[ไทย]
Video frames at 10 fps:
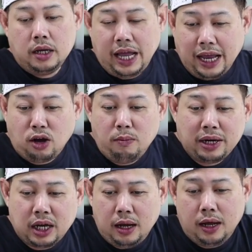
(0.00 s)
แขนของ
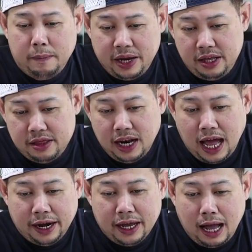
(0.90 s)
มันก็เป็นอิส
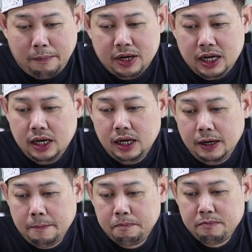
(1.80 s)
ระนะครับ คือ
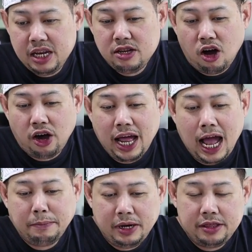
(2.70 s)
บิดงอ
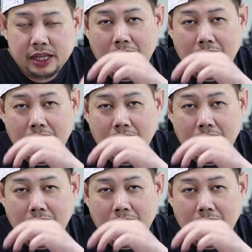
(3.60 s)
ได้เป็นอิส